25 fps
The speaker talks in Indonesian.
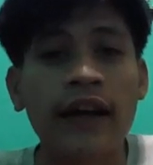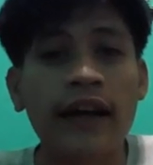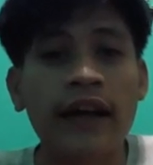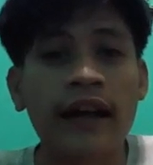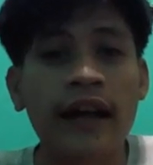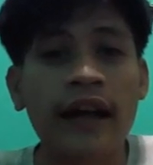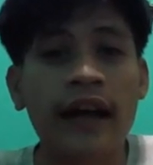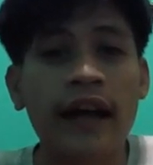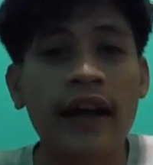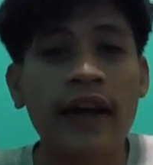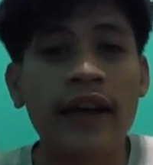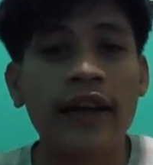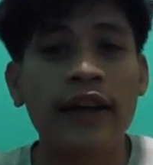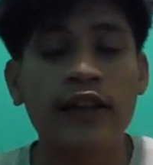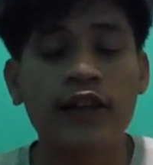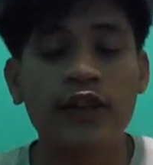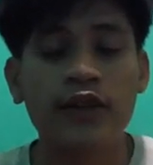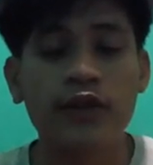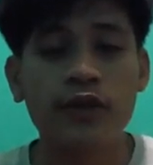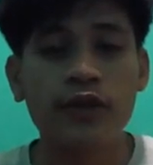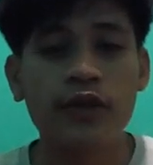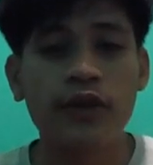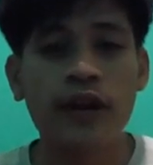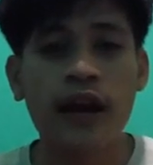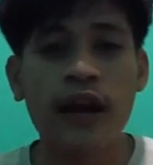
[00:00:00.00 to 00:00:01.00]

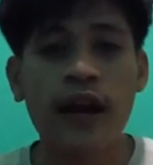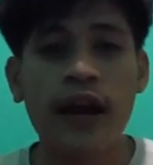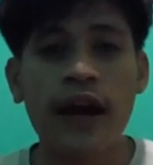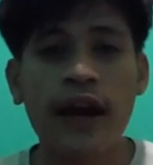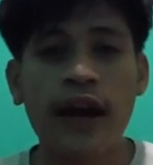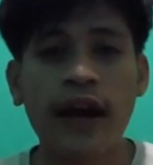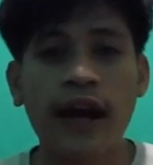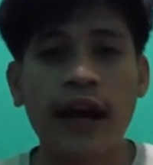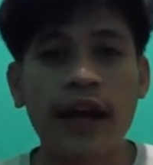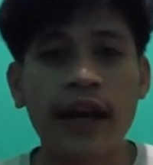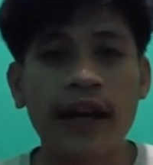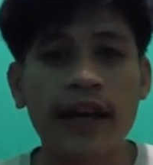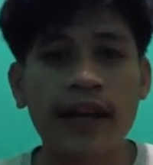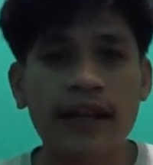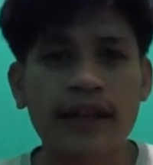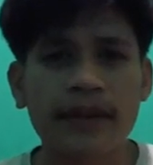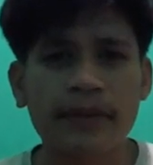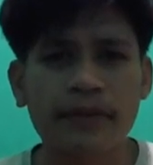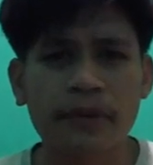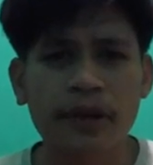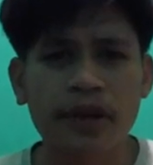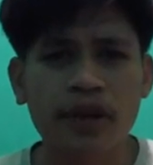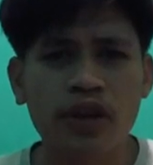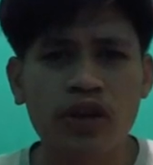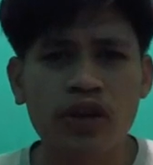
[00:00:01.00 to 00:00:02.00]
Dan juga
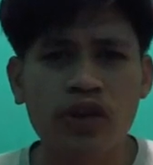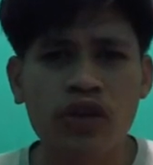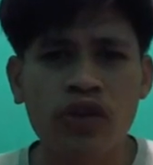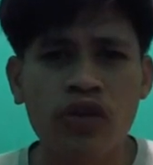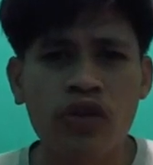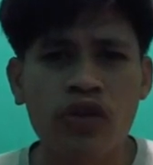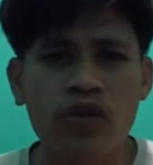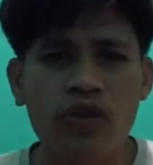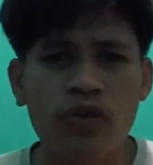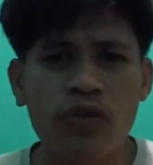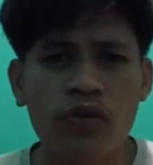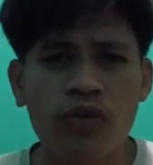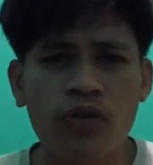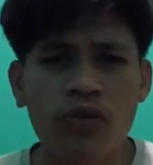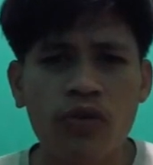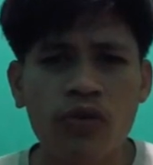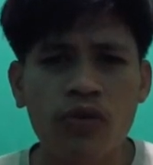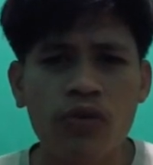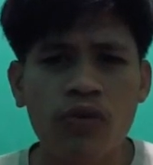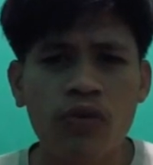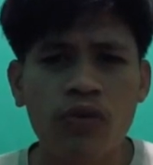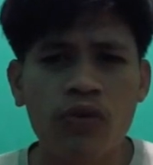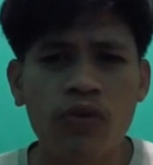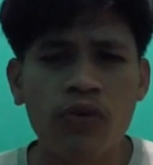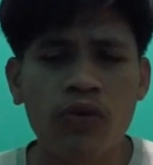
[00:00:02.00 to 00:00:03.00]
ngedit video
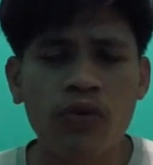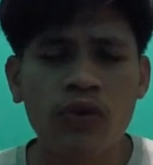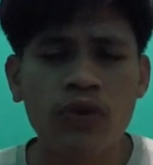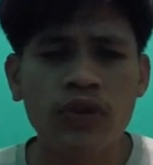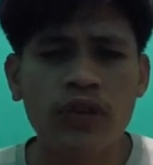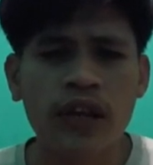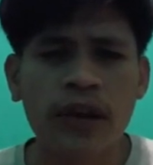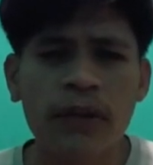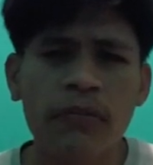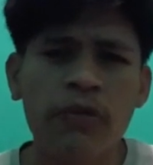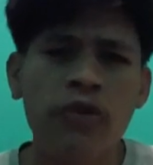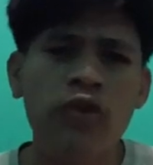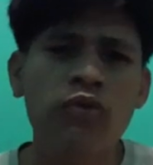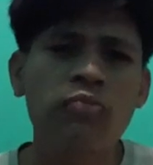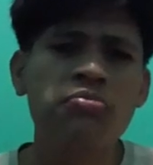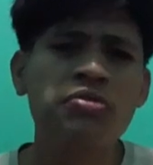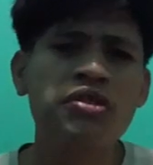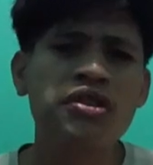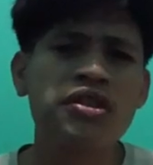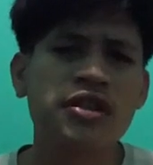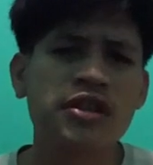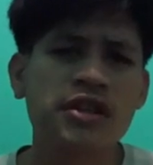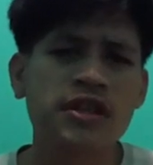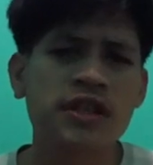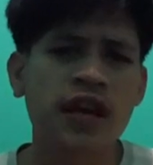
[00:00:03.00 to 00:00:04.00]
saya belum
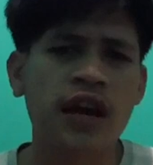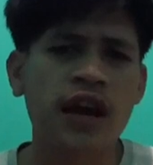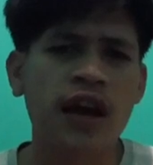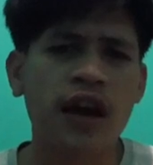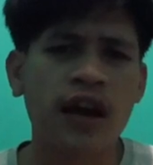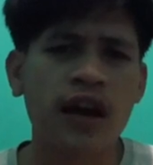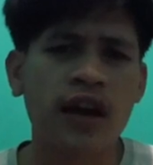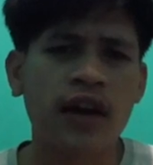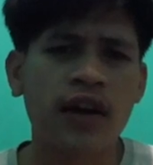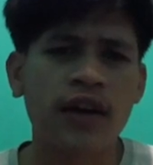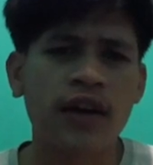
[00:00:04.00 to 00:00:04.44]
bisa